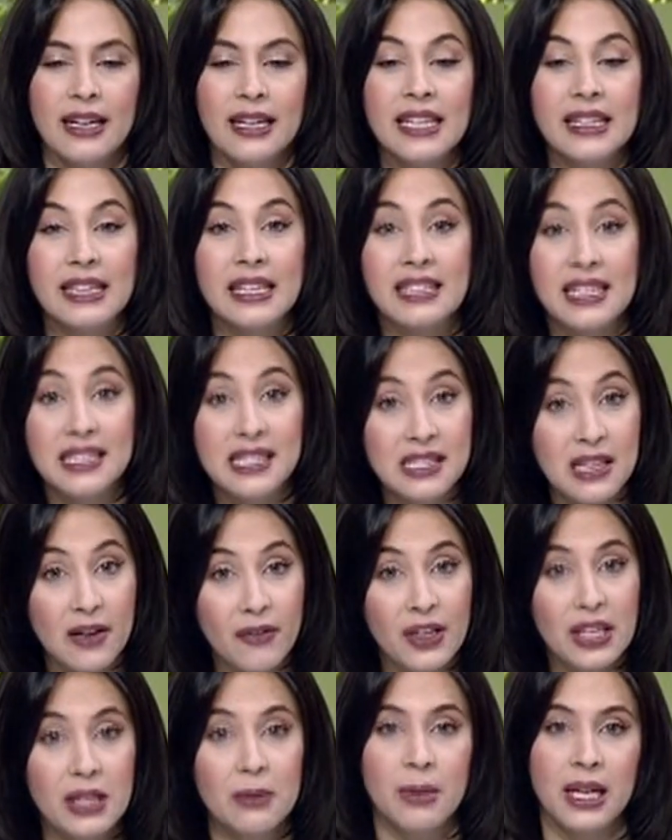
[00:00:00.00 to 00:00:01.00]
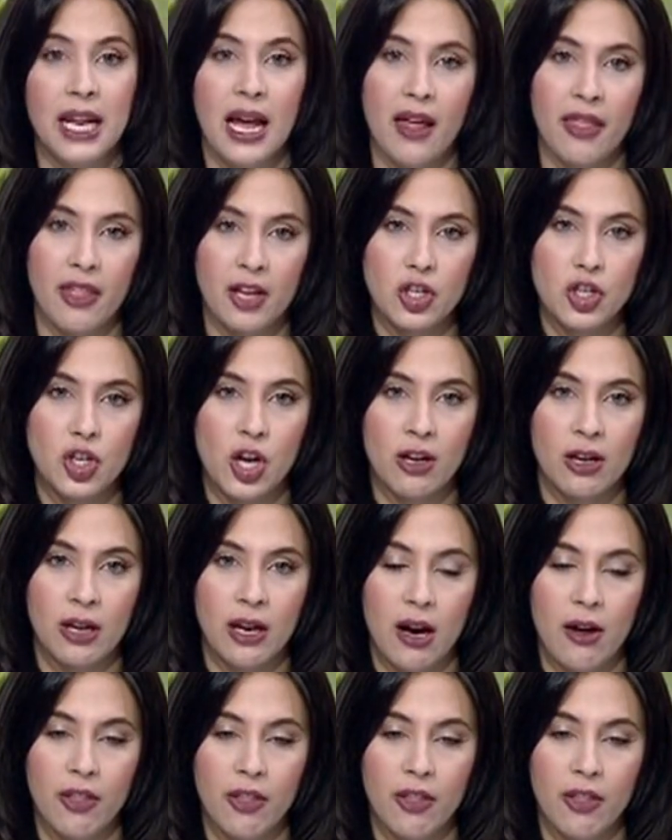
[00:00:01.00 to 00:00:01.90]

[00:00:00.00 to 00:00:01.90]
ان انت تستفيد من هذا الشهر